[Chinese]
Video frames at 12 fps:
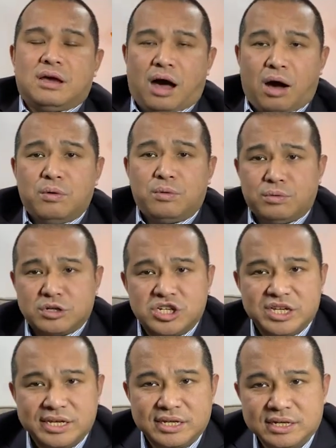好，我
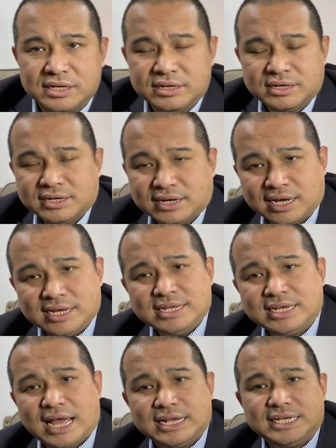是尹科，
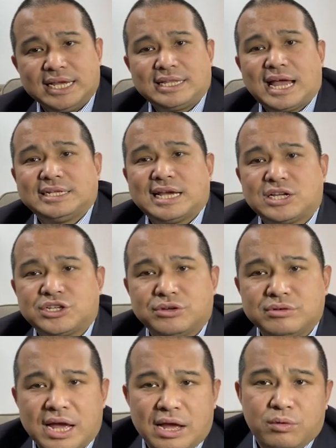很感谢大家
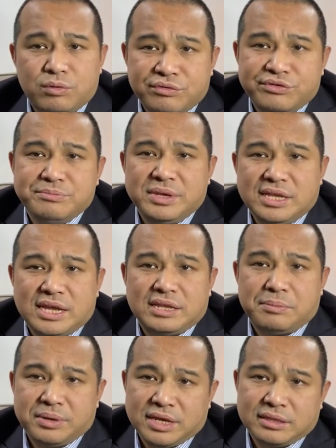收看 Wolf Media
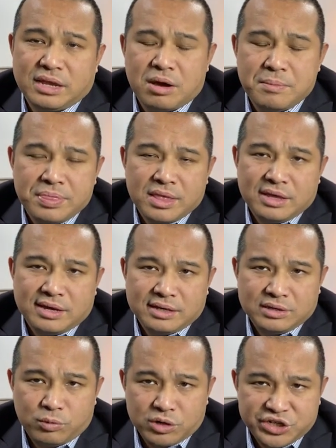的频道。
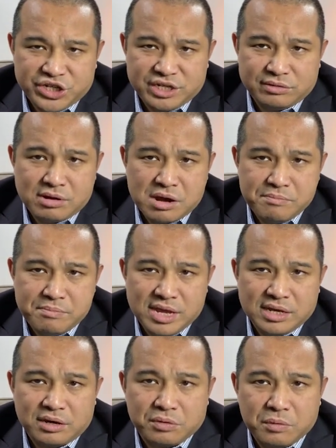我希望
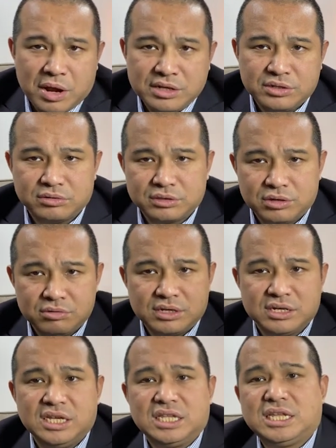每一个观众都
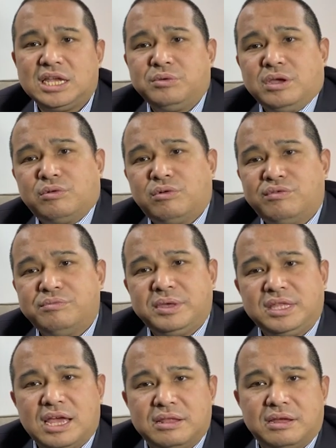可以订阅 Wolf
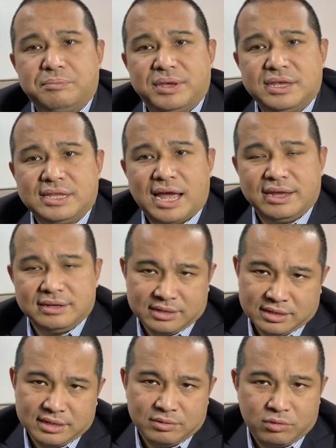Media 的平台。
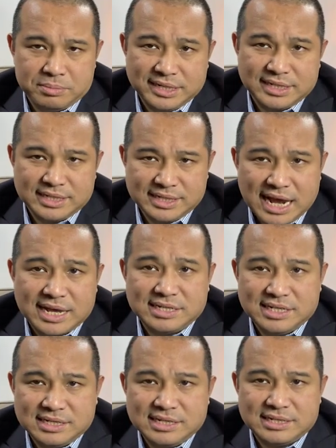我们下
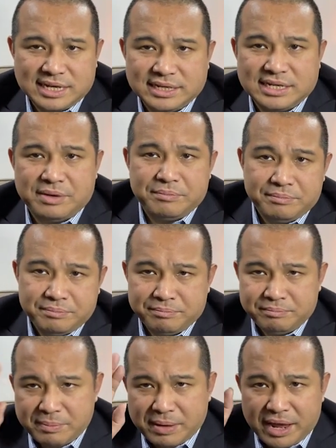期再见，
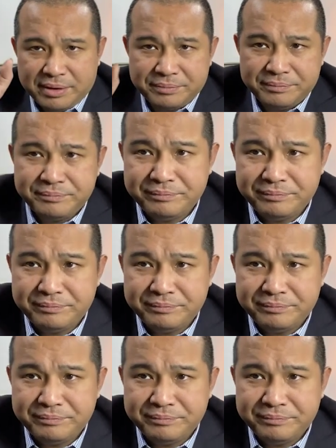拜拜。